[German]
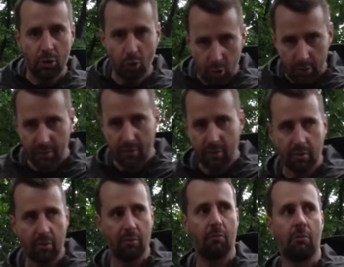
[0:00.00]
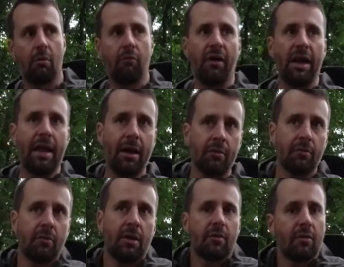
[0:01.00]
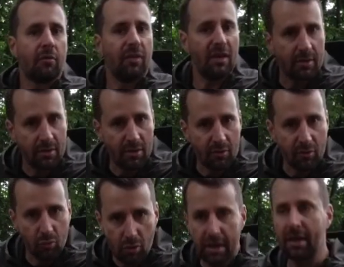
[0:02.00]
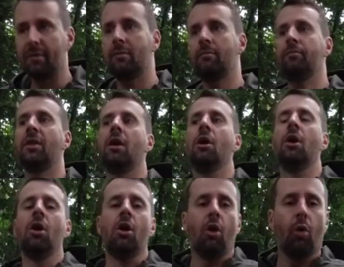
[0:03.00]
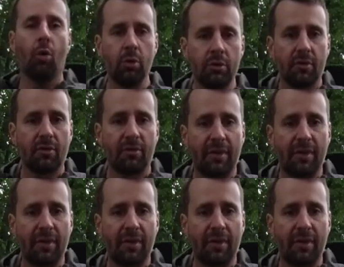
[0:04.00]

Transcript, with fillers: genutzt weil erstens hat es das Wetter nicht zugelassen und